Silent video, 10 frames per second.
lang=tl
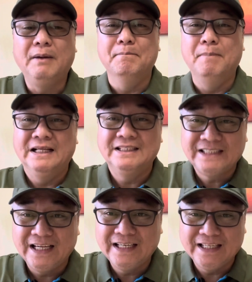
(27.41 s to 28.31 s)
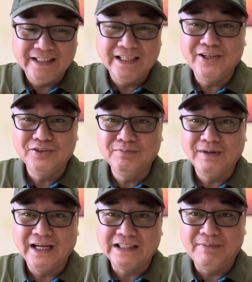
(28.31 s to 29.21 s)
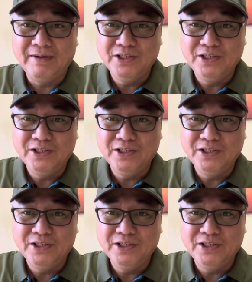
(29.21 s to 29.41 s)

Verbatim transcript: ng bansa natin ngayon, mga katama.